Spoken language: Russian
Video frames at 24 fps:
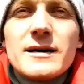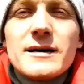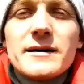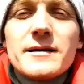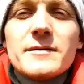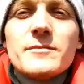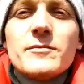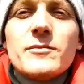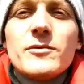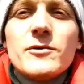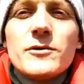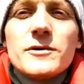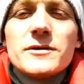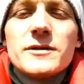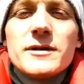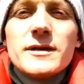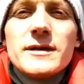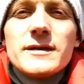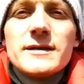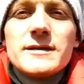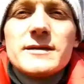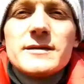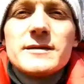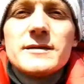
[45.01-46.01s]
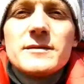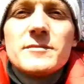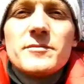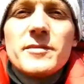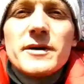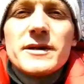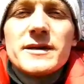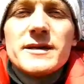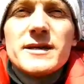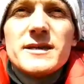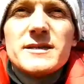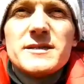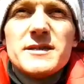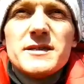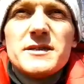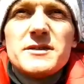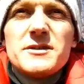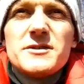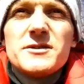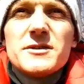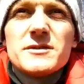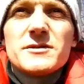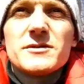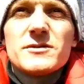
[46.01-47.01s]
работать по 10
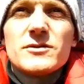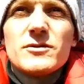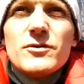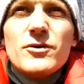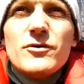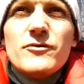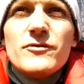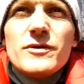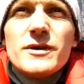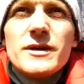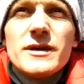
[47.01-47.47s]
часов